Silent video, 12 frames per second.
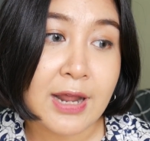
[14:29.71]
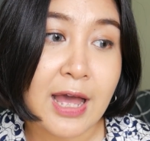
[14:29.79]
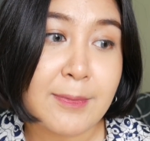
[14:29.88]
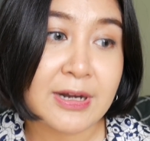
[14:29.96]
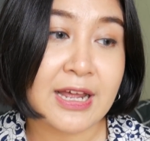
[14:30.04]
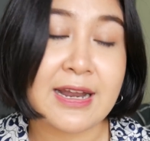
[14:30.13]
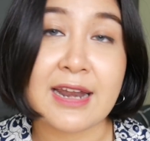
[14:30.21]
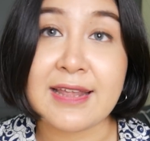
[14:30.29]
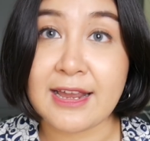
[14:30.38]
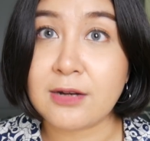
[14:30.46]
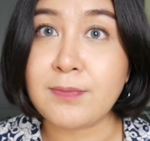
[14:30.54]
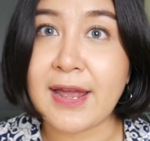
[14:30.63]
ถ้ามันขนาดให
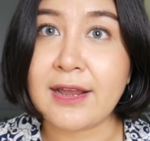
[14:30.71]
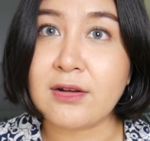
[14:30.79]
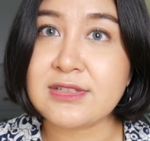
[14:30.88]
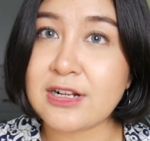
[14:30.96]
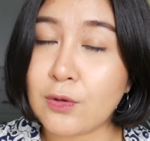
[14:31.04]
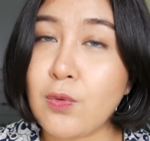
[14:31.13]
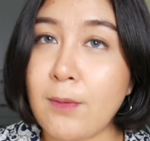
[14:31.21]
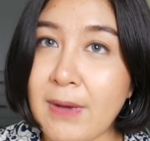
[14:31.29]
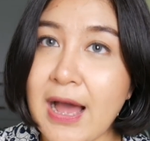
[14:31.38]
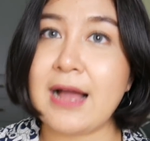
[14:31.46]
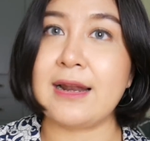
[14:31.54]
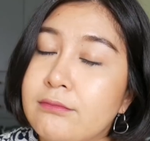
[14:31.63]
ญ่เกินไปก็จะกลัว
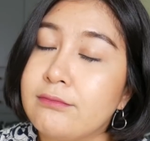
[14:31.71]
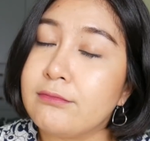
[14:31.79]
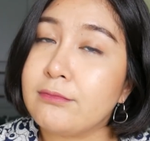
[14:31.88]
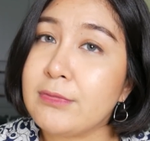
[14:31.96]
มากเลย